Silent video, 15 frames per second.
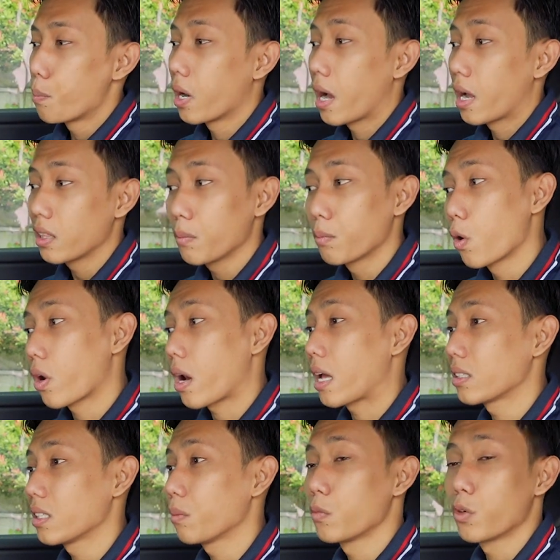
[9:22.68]
mengganti blower
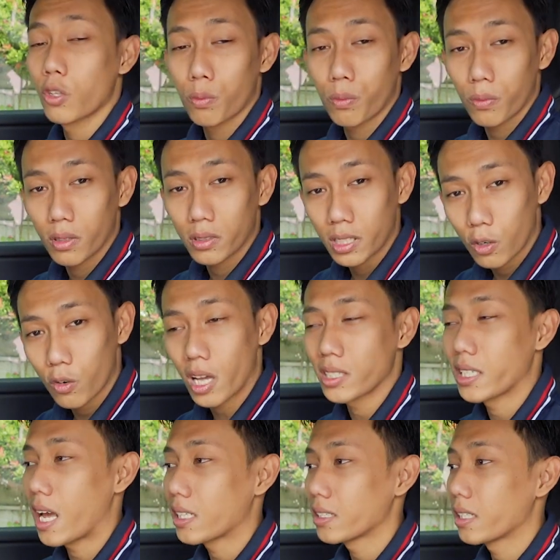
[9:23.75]
AC, menutup
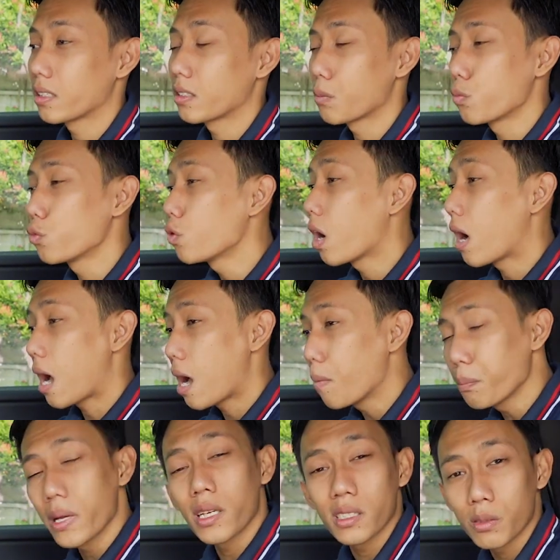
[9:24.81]
sirkulasi AC, semua
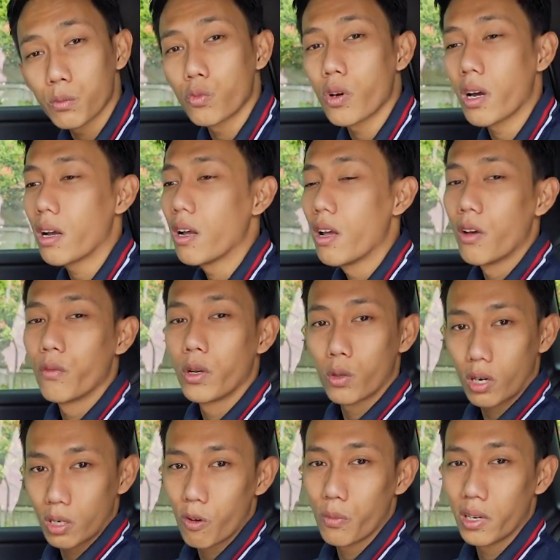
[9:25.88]
hampir semua
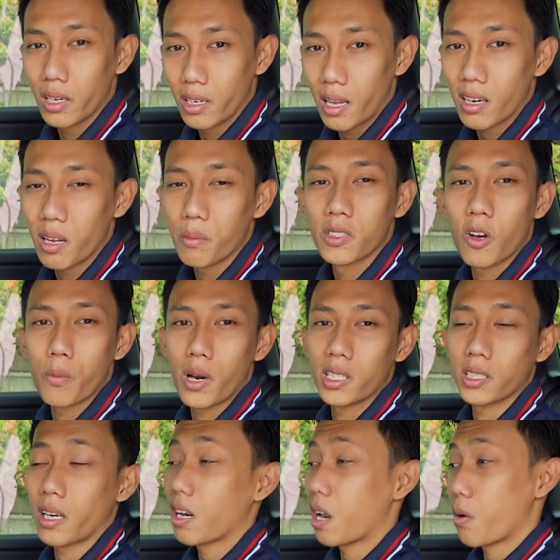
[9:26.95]
fitur di mobil ini Anda bisa
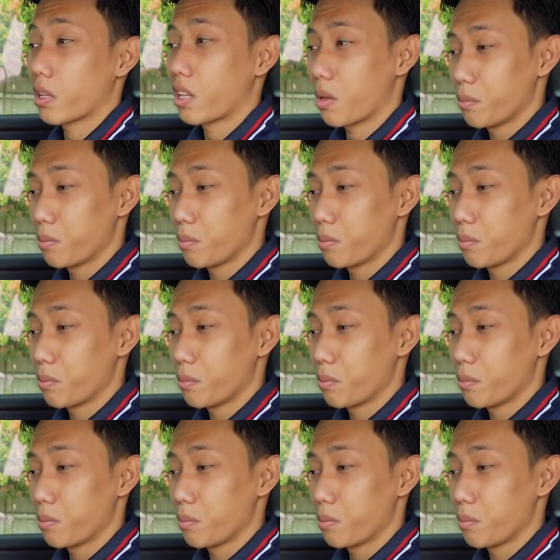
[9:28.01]
operasikan lewat